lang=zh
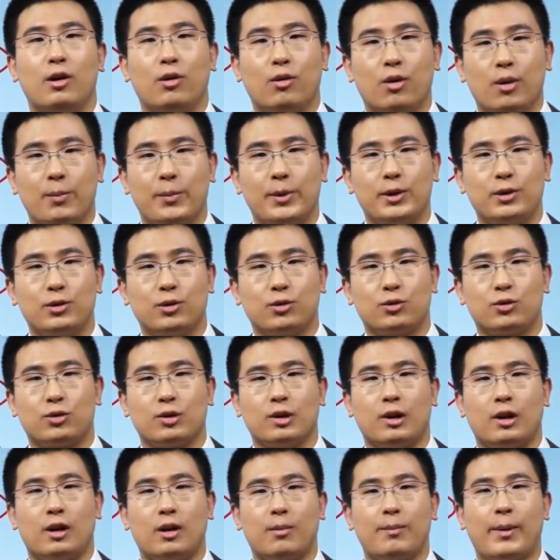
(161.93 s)
我们就
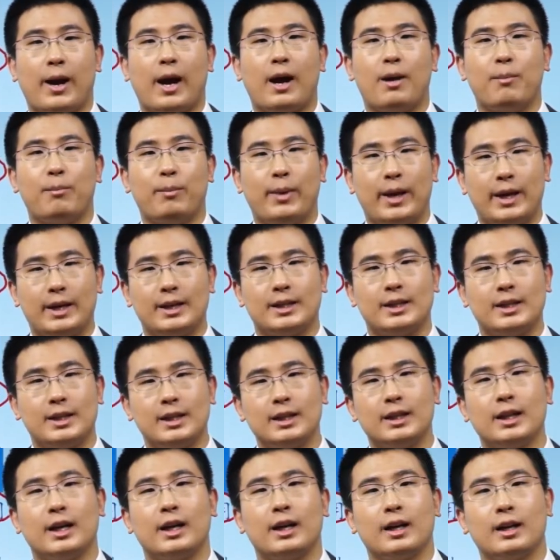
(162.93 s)
需要把每
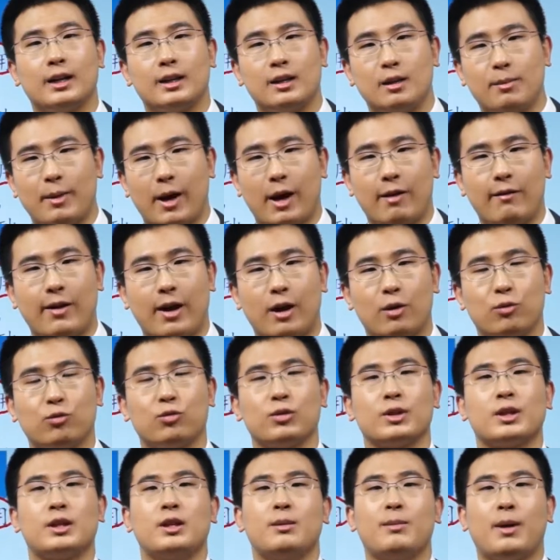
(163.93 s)
期的一百万，
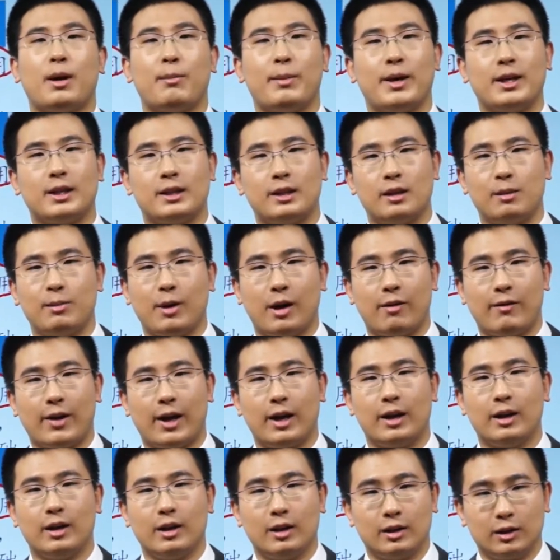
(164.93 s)
五期嘛，每期一百
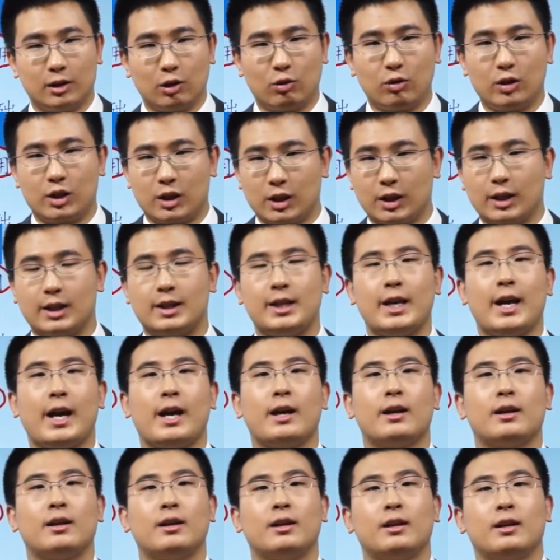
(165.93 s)
万都折
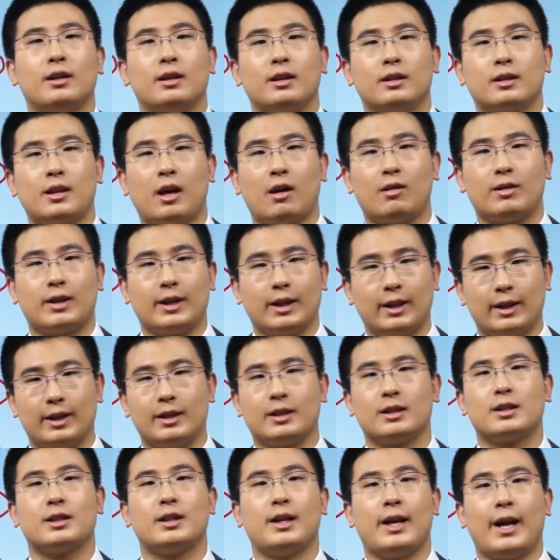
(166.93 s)
现到这个
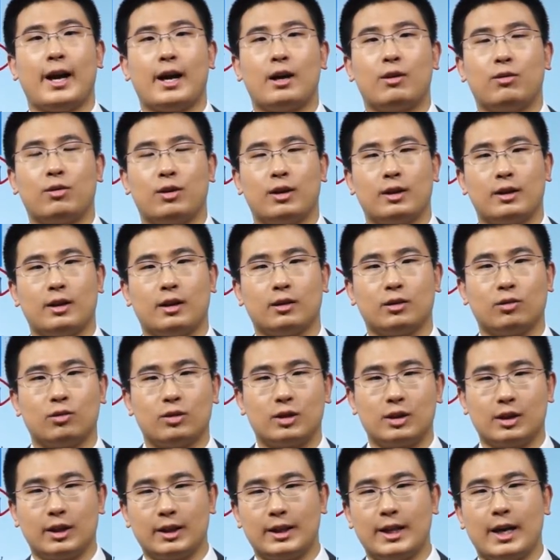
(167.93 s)
零时点，或者叫
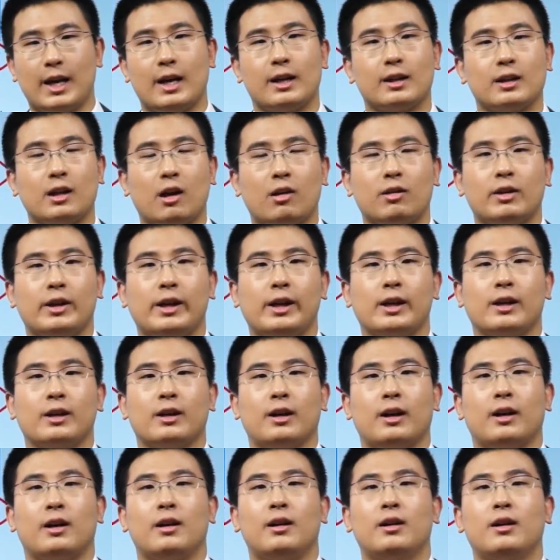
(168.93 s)
都折现到这
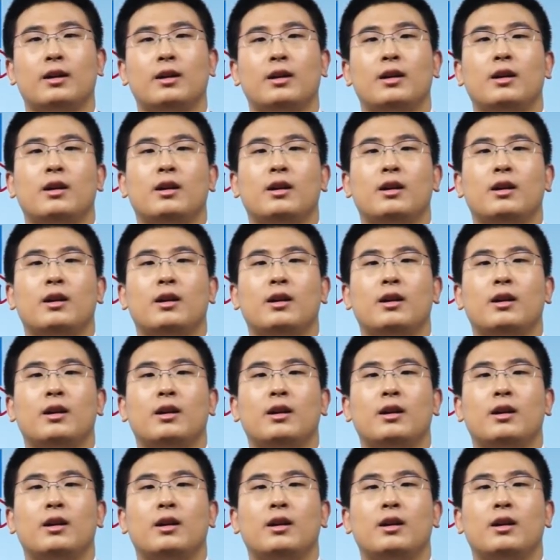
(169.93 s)
个